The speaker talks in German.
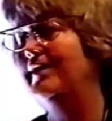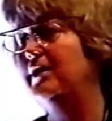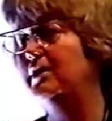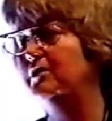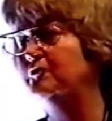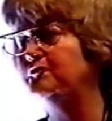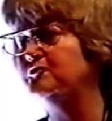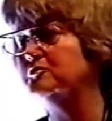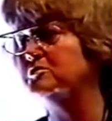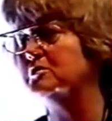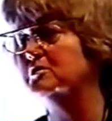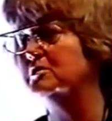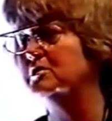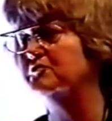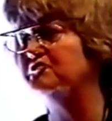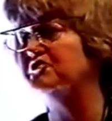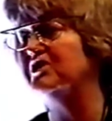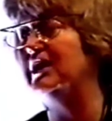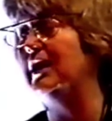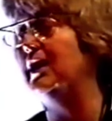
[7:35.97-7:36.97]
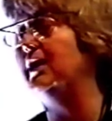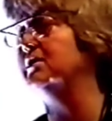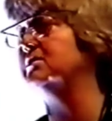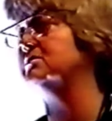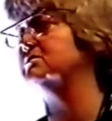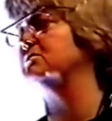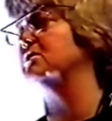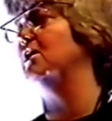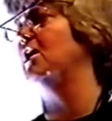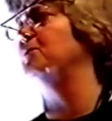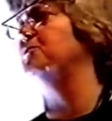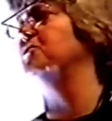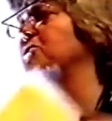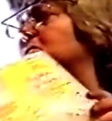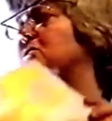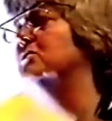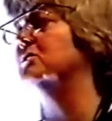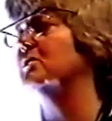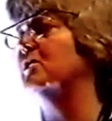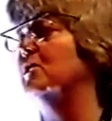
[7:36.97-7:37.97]
helfen können, vielleicht sogar
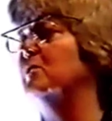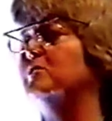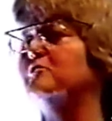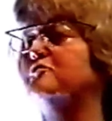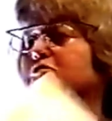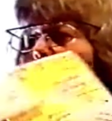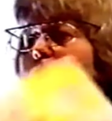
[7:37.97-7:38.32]
Büroräume,